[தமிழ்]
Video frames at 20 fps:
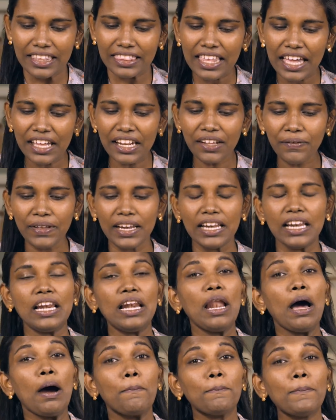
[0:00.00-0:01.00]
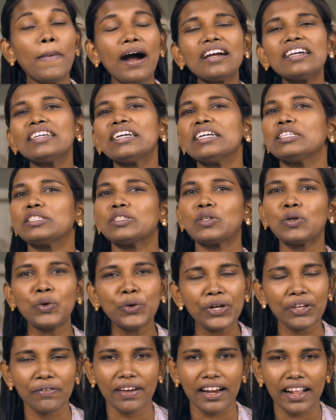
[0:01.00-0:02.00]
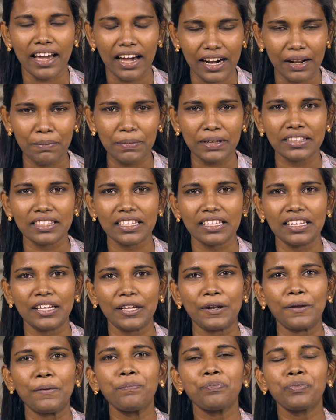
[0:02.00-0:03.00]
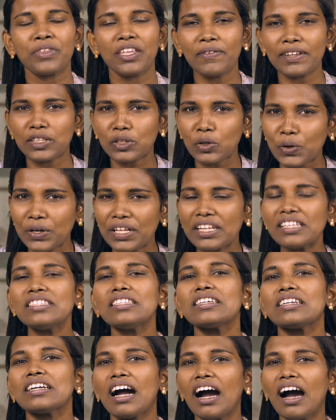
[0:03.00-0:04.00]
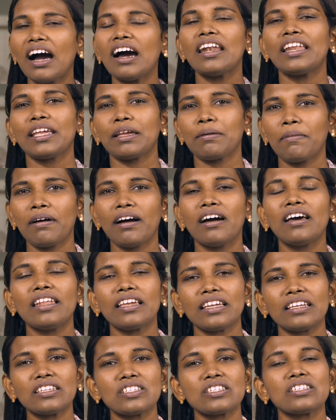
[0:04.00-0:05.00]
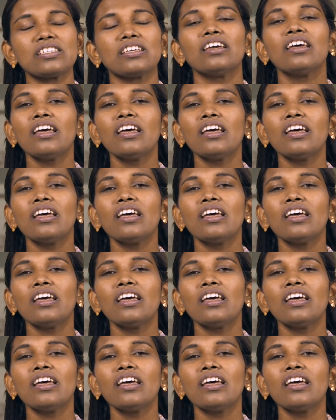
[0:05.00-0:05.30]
தெருவில் மக்கள் கூடி வர ஆரம்பித்தனர் இவர் தொடர்ந்து காலை மாலை என்று